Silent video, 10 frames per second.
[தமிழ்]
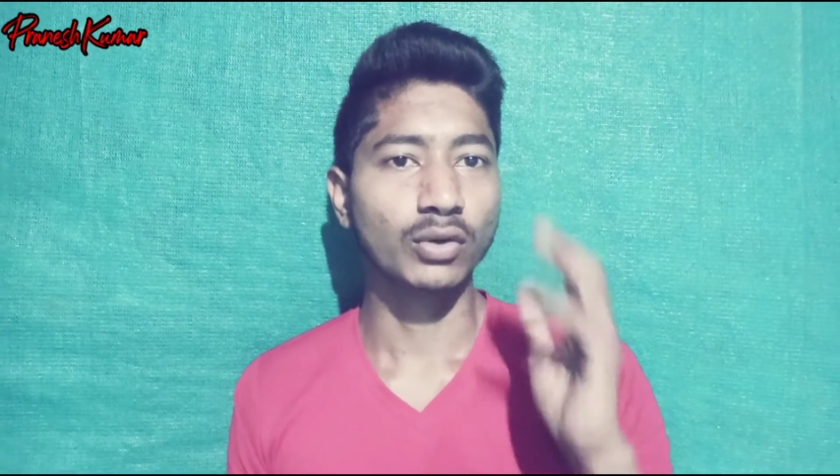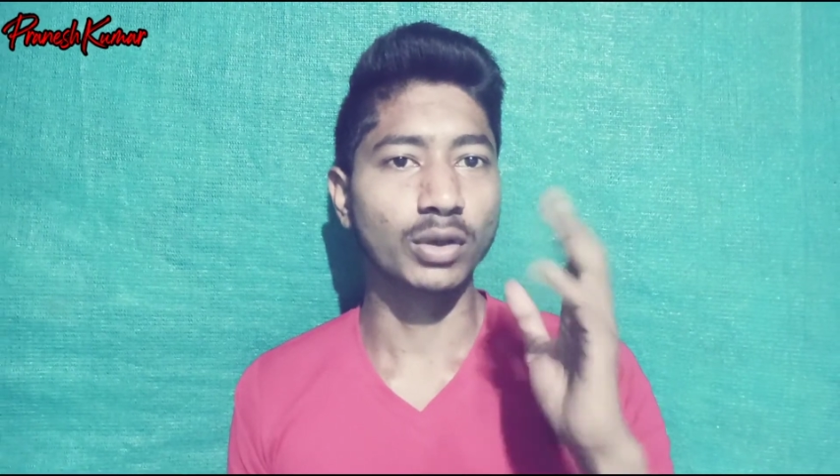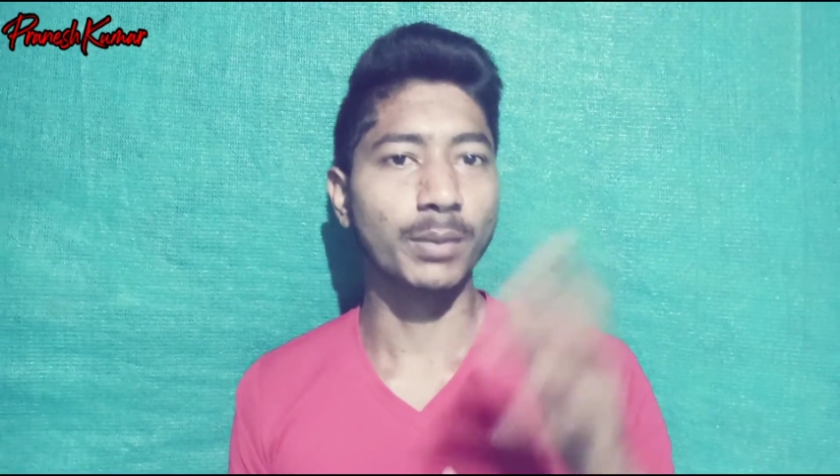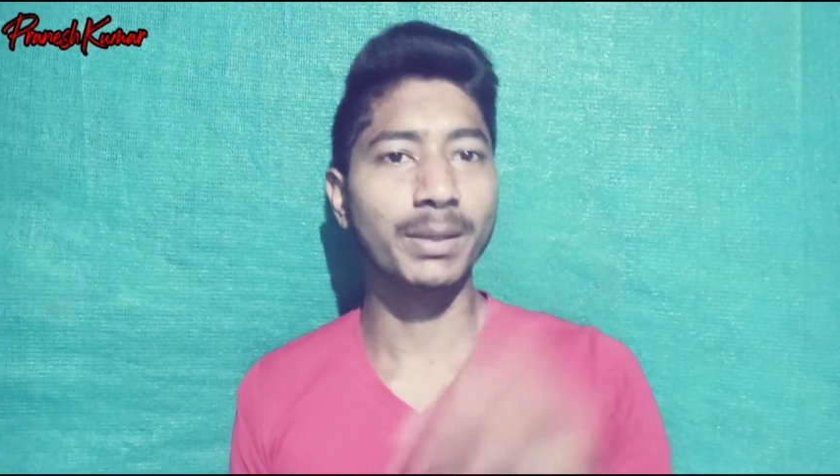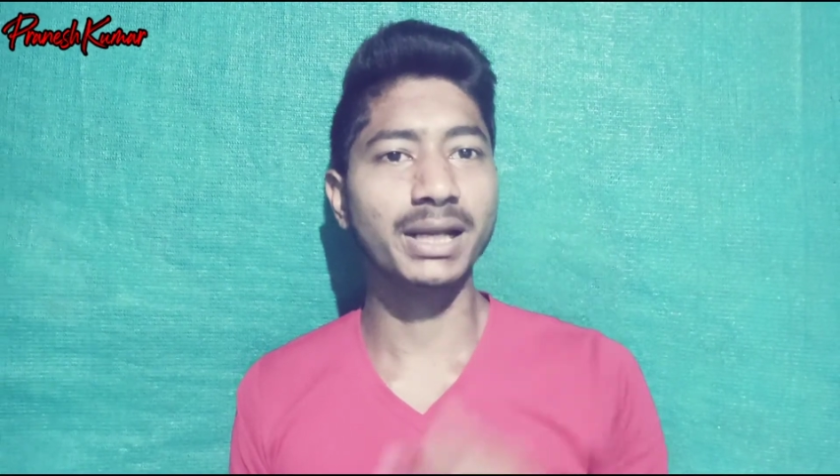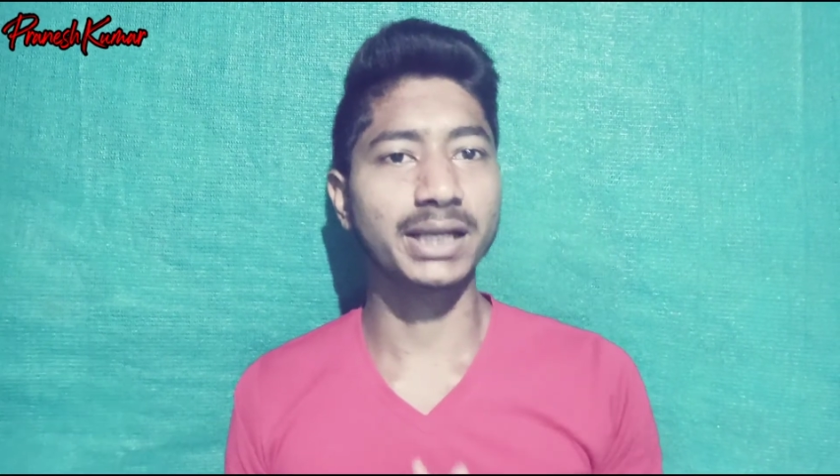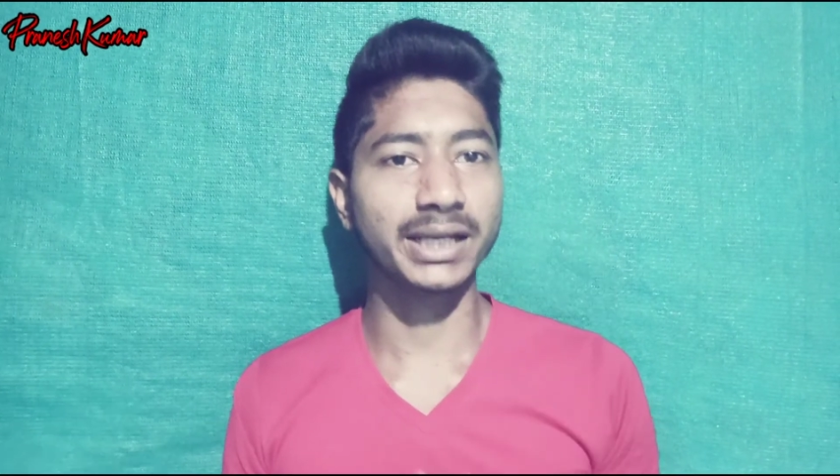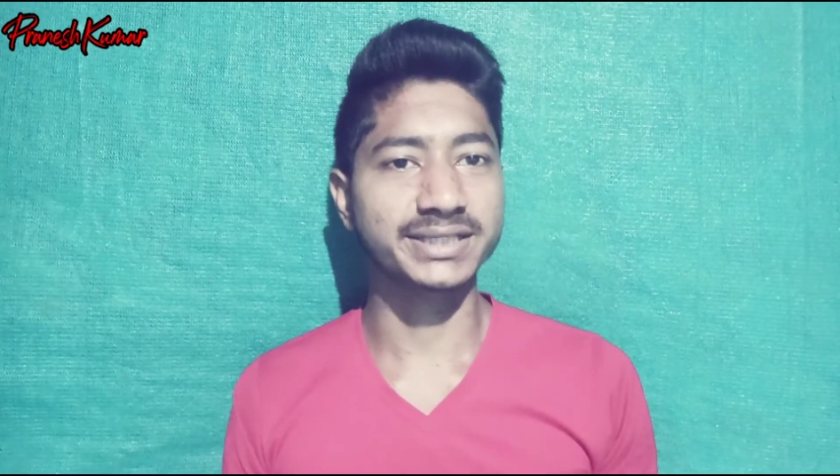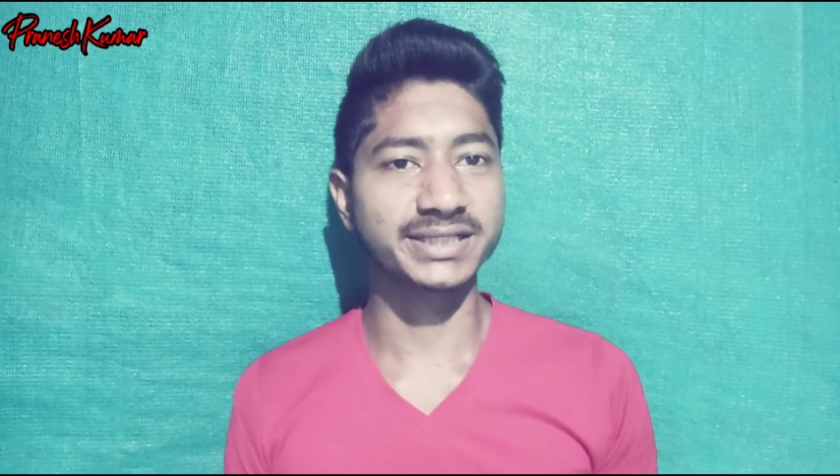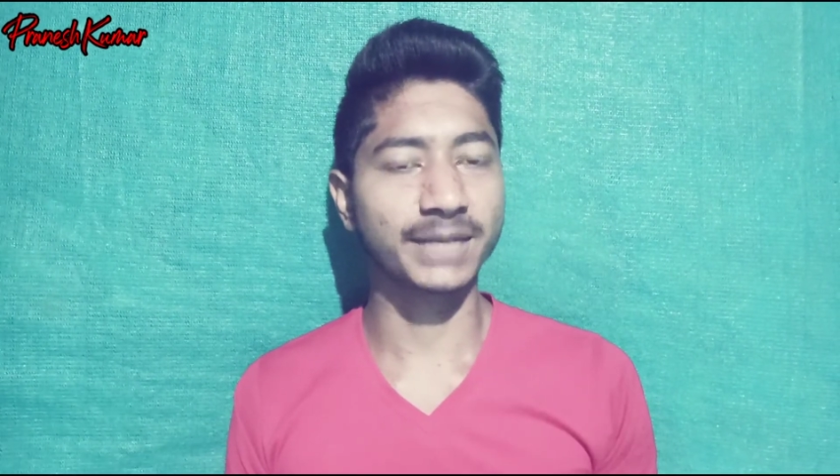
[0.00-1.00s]
உங்கள் மொபைலில்
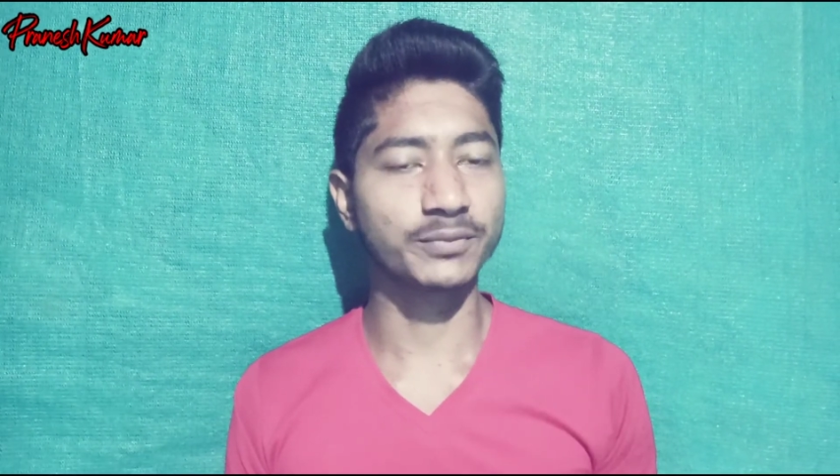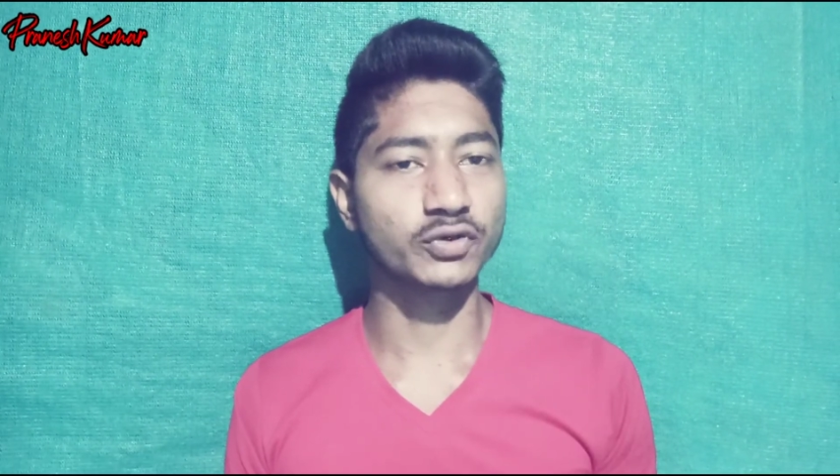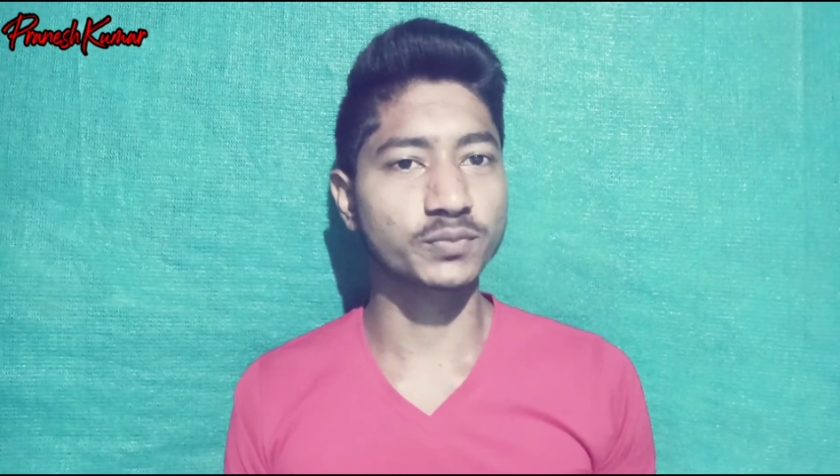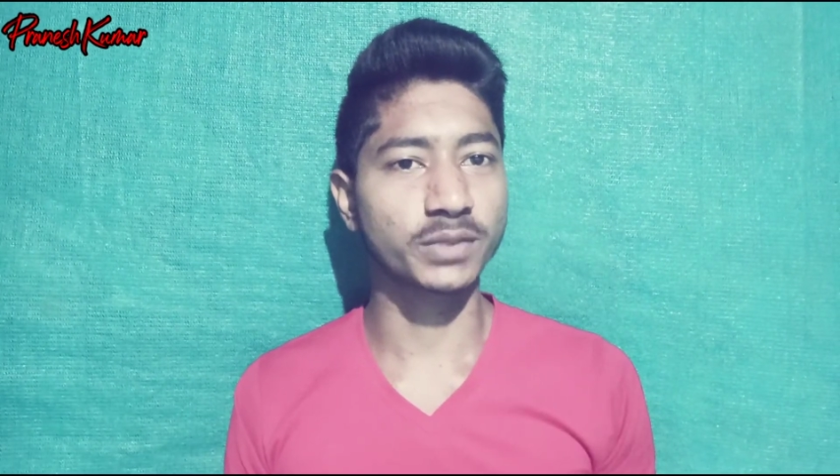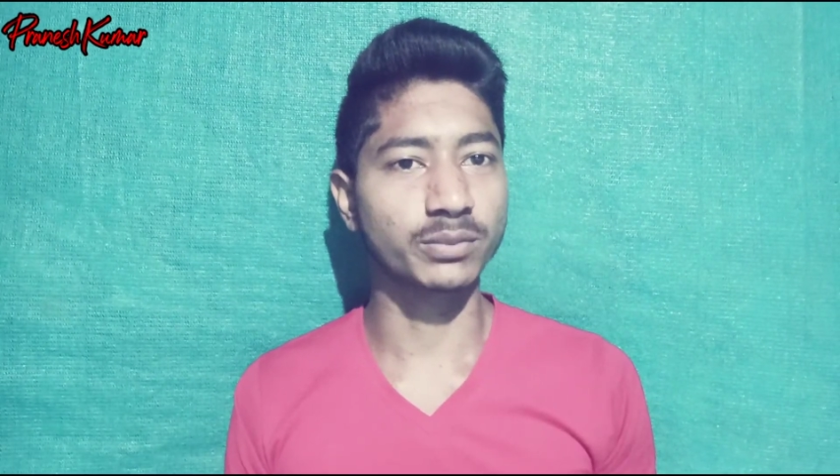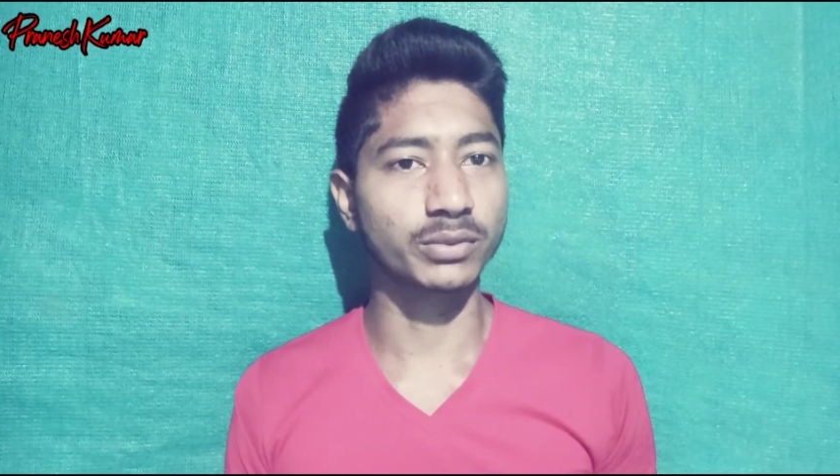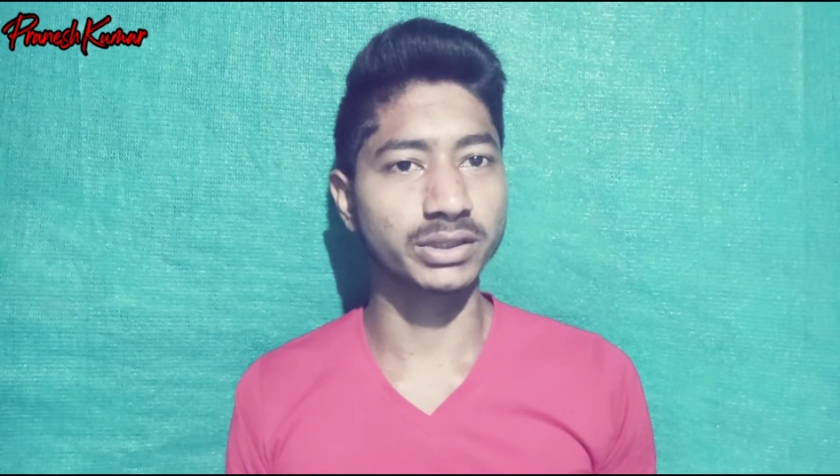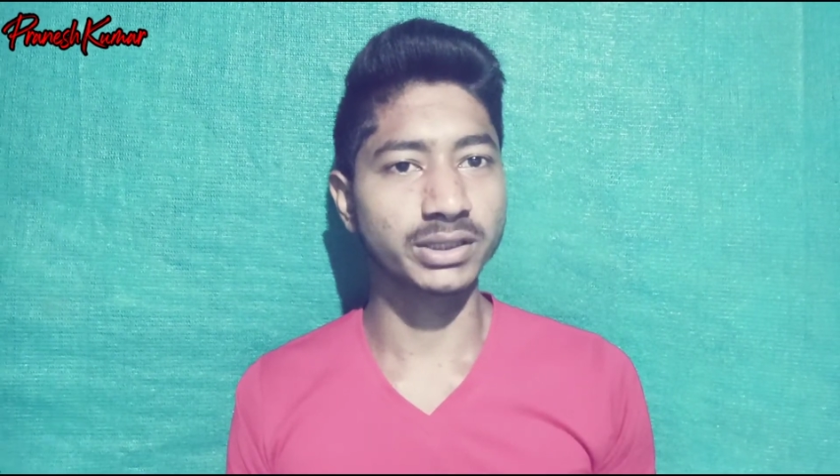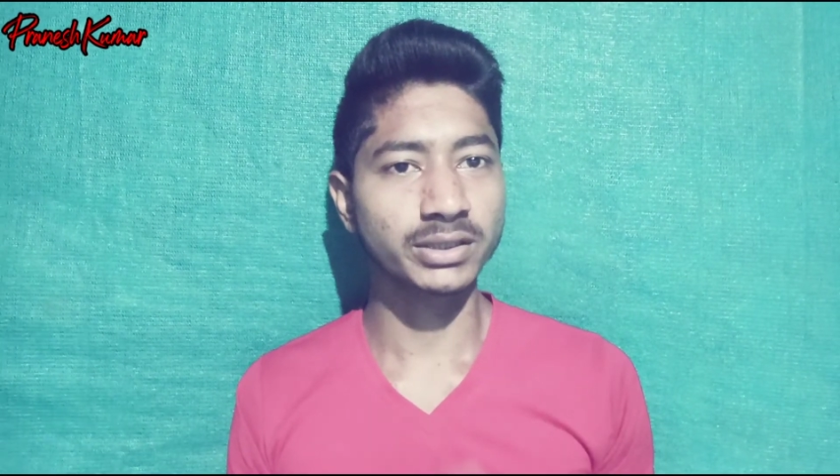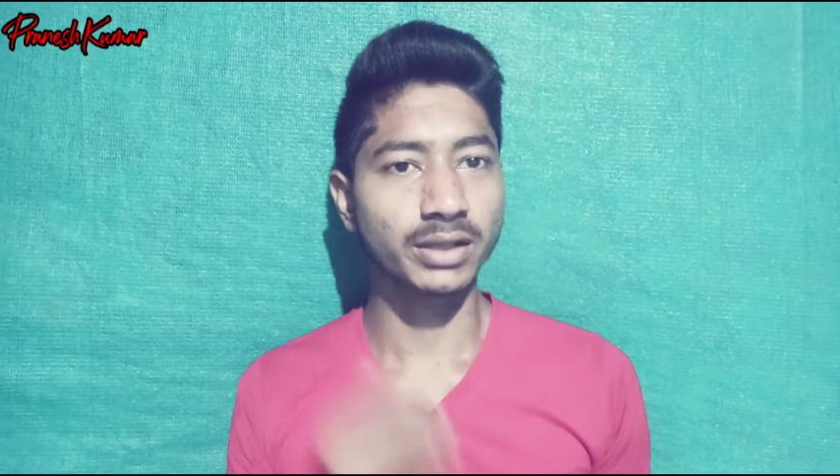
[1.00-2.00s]
இன்ஸ்டாகிராம் யூஸ் பண்ணும்போது